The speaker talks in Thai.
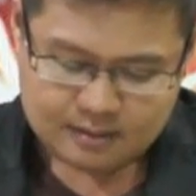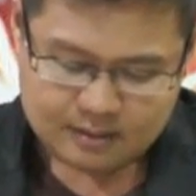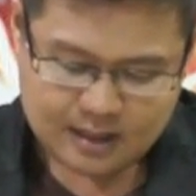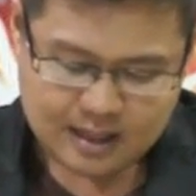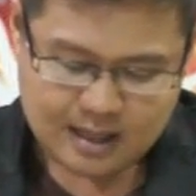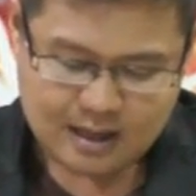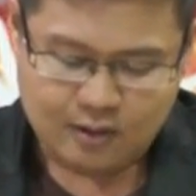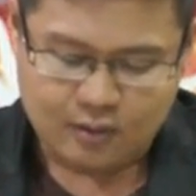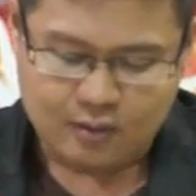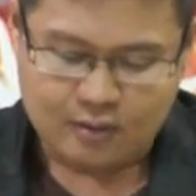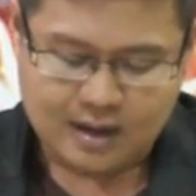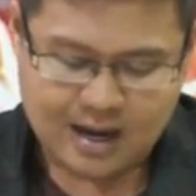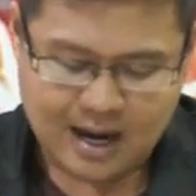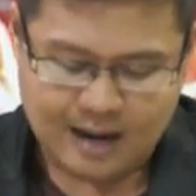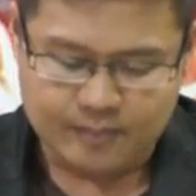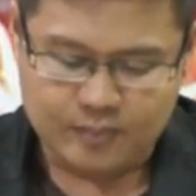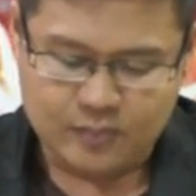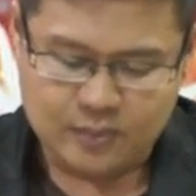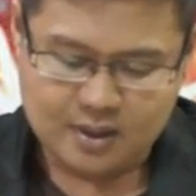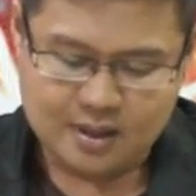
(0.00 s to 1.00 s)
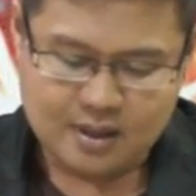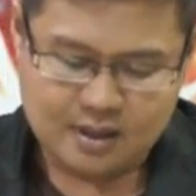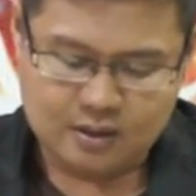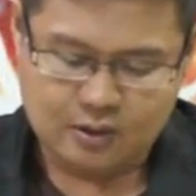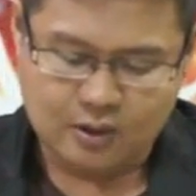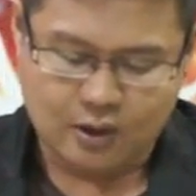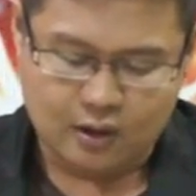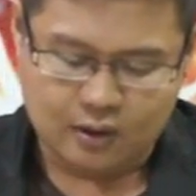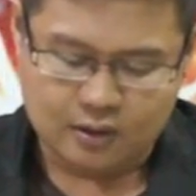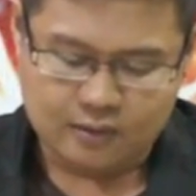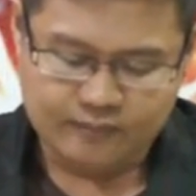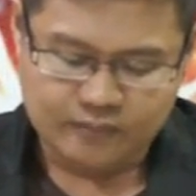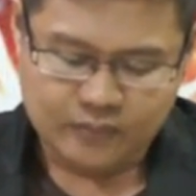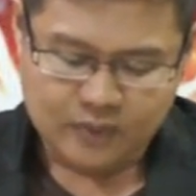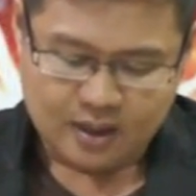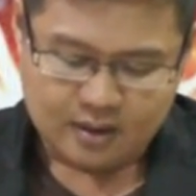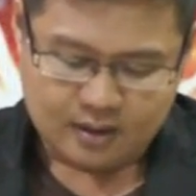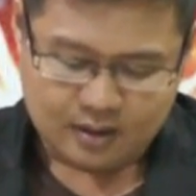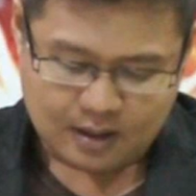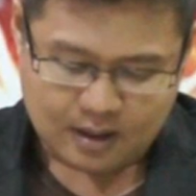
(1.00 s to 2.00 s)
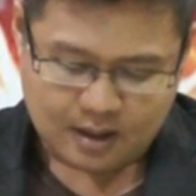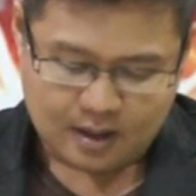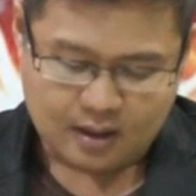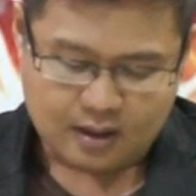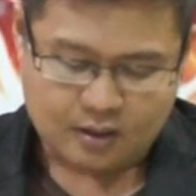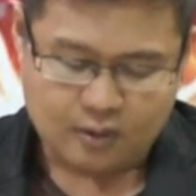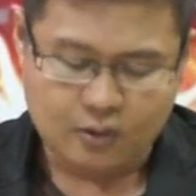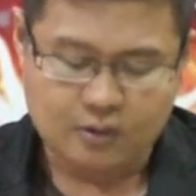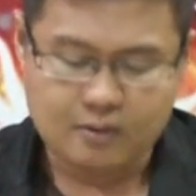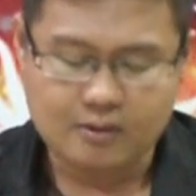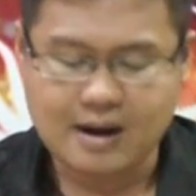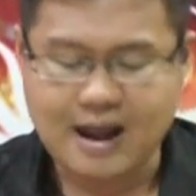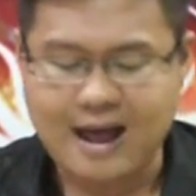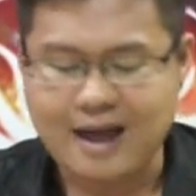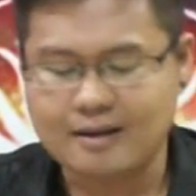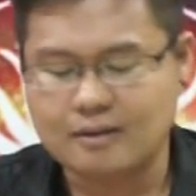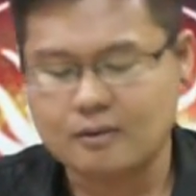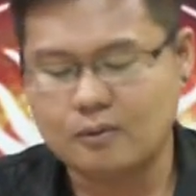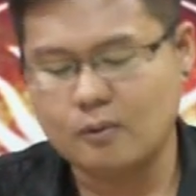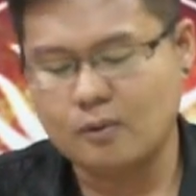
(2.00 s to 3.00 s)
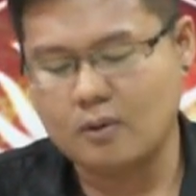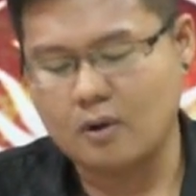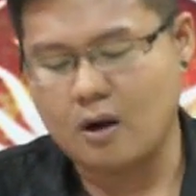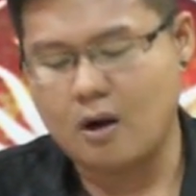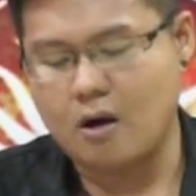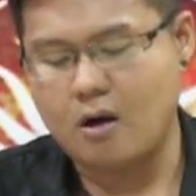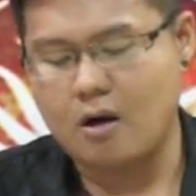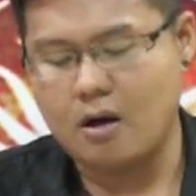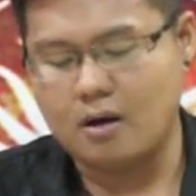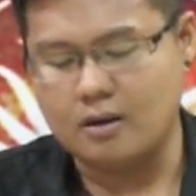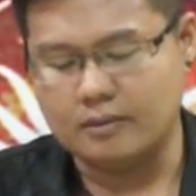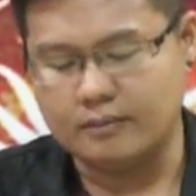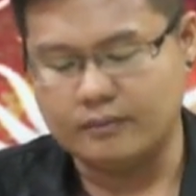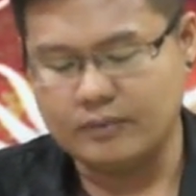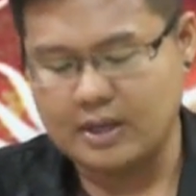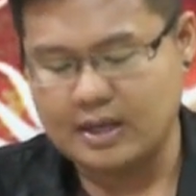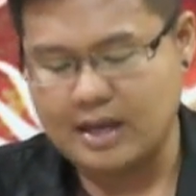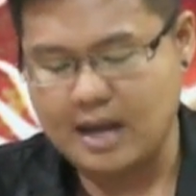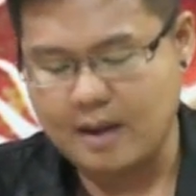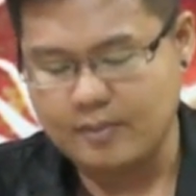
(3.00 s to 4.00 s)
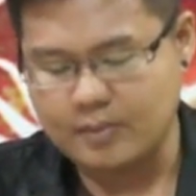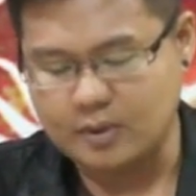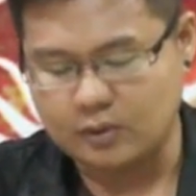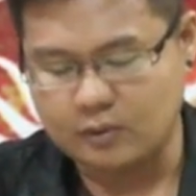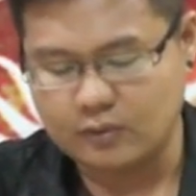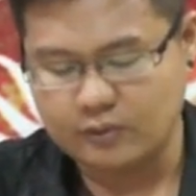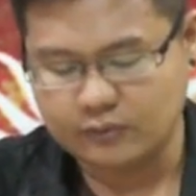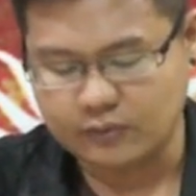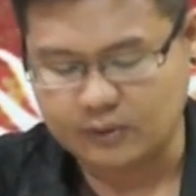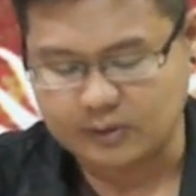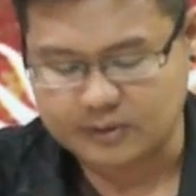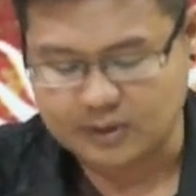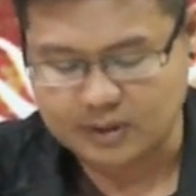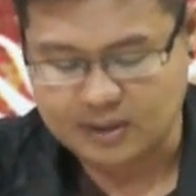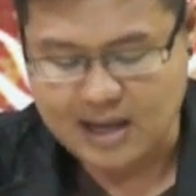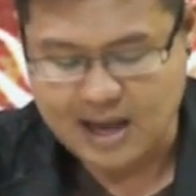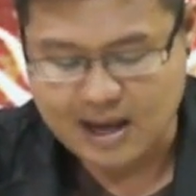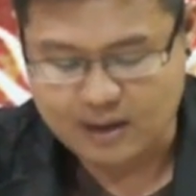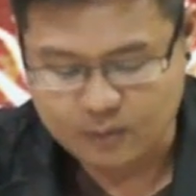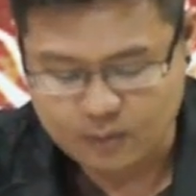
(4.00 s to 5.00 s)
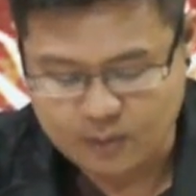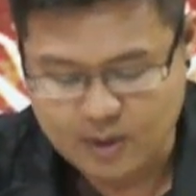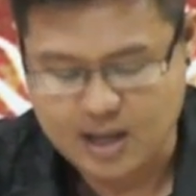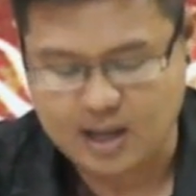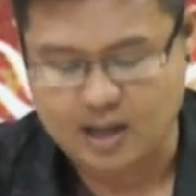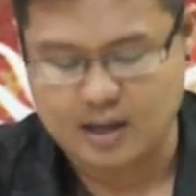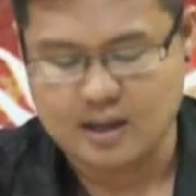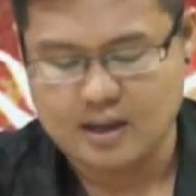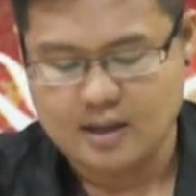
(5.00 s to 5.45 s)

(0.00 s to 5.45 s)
เกี่ยวกับเรื่องของอคนรักคู่ครองนะครับหรือหุ้นส่วนสัญญาด้วย